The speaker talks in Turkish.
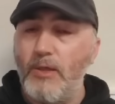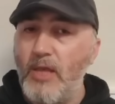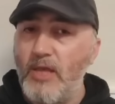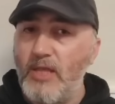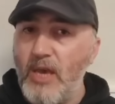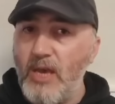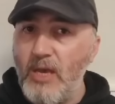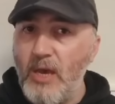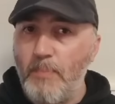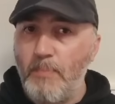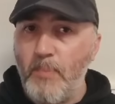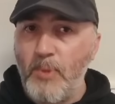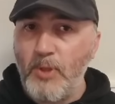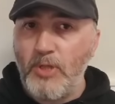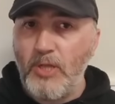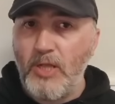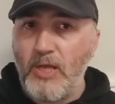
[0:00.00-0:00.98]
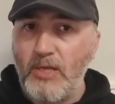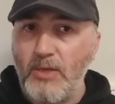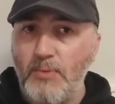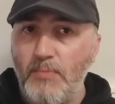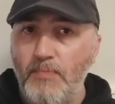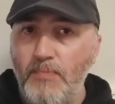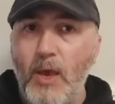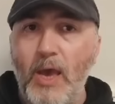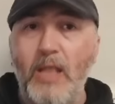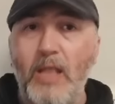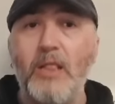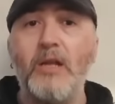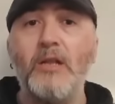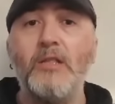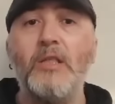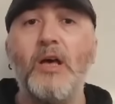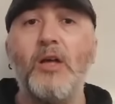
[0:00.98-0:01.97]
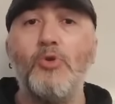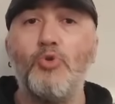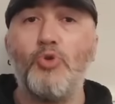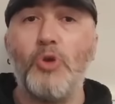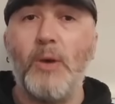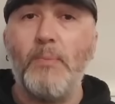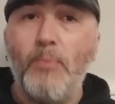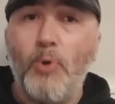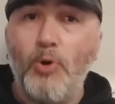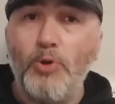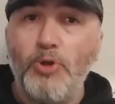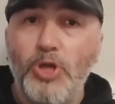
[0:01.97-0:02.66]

Neden yapmadılar? Ellerinden tutan mı